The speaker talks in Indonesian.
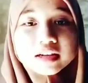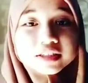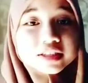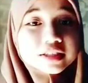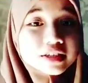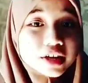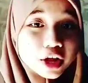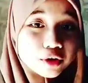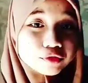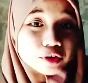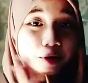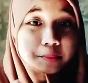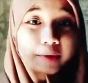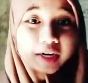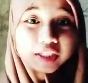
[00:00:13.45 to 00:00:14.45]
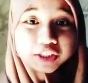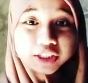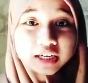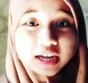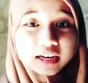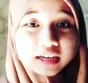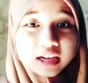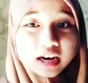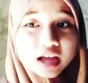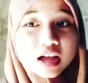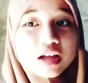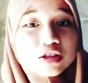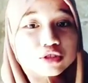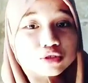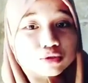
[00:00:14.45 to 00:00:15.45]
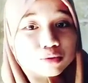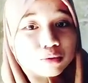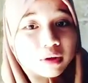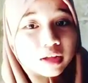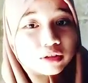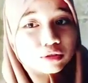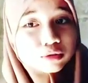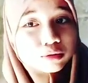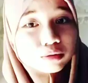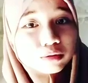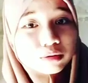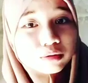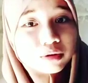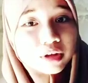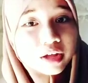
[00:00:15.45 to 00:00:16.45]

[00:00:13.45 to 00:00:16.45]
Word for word: Degree of comparison adalah suatu